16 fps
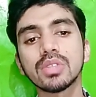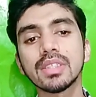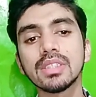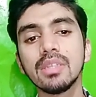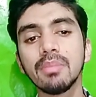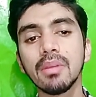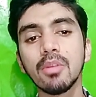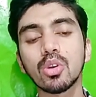
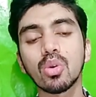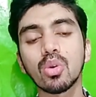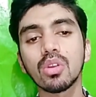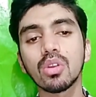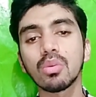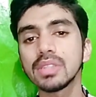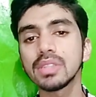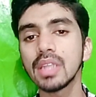सेक्शन बी में टोटल
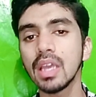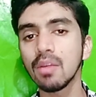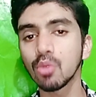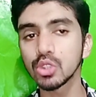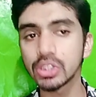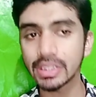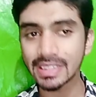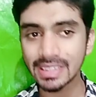क्वेश्चन है वो
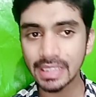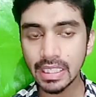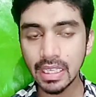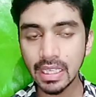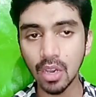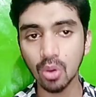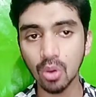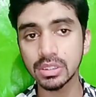
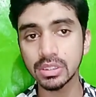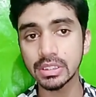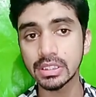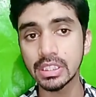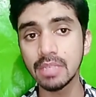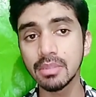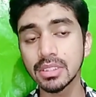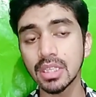16 है और
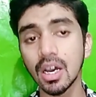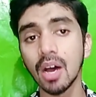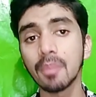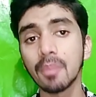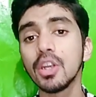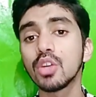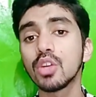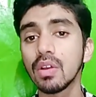16 में से आपने